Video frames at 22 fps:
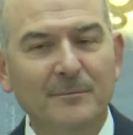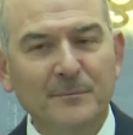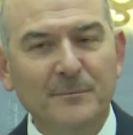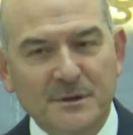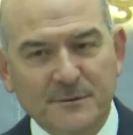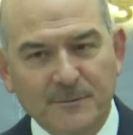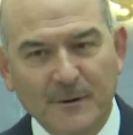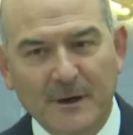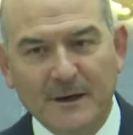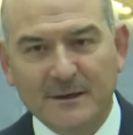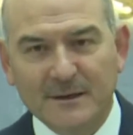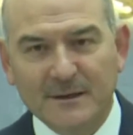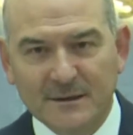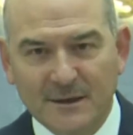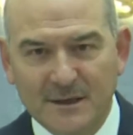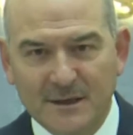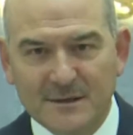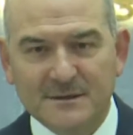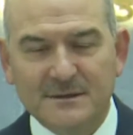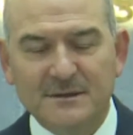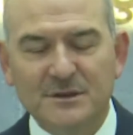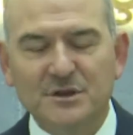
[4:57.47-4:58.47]
Biz
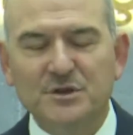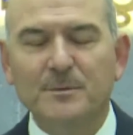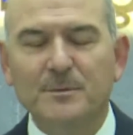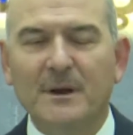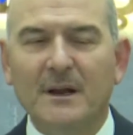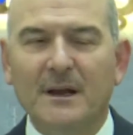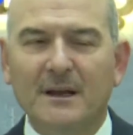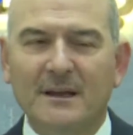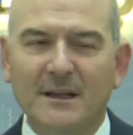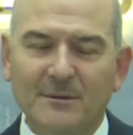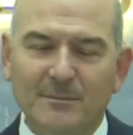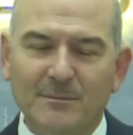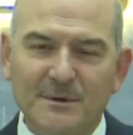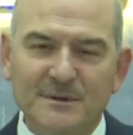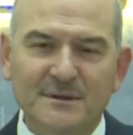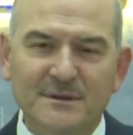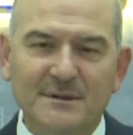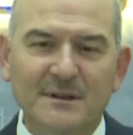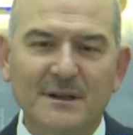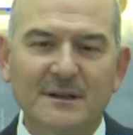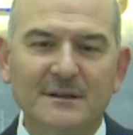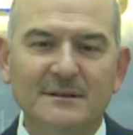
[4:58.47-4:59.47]
farkındayız. Hiç merak
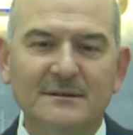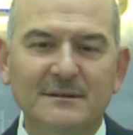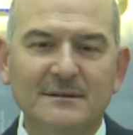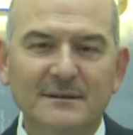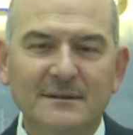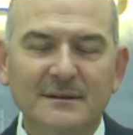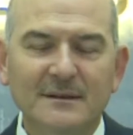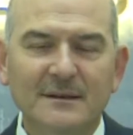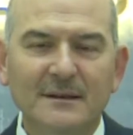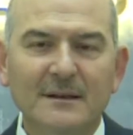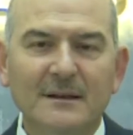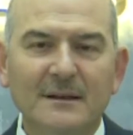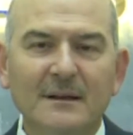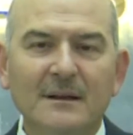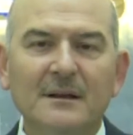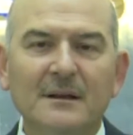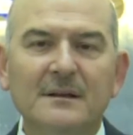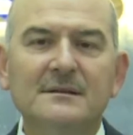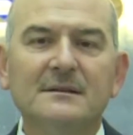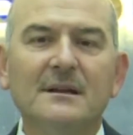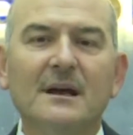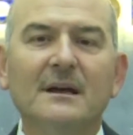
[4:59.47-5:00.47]
etmesinler.
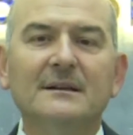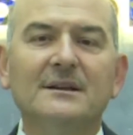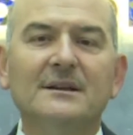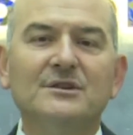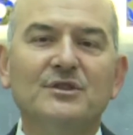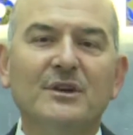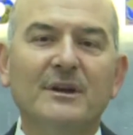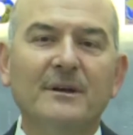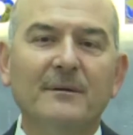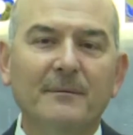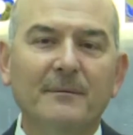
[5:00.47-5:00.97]
Sadece